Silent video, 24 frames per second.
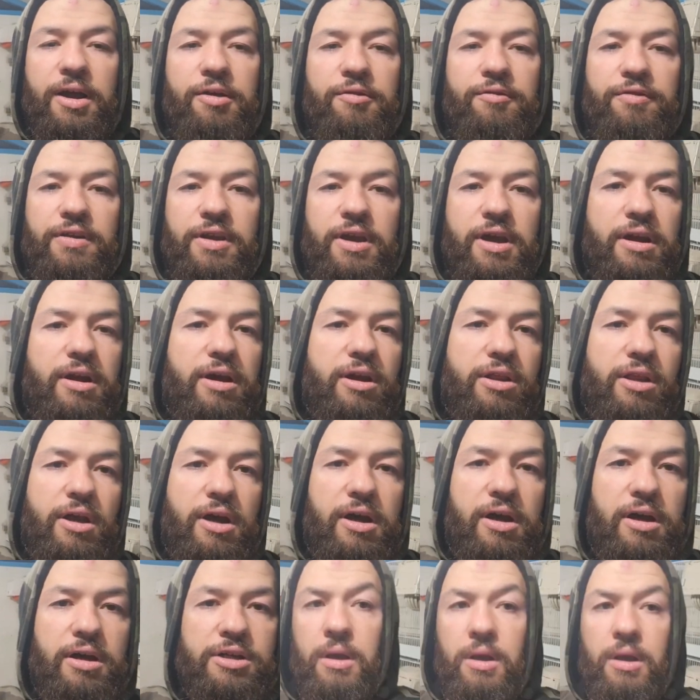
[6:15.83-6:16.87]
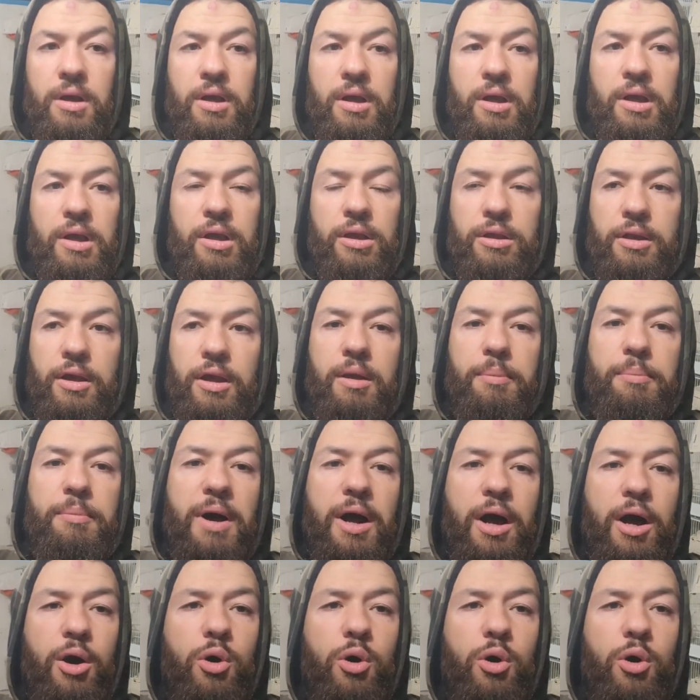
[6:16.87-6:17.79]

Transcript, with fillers: فيها نقطه سوداء طيب مع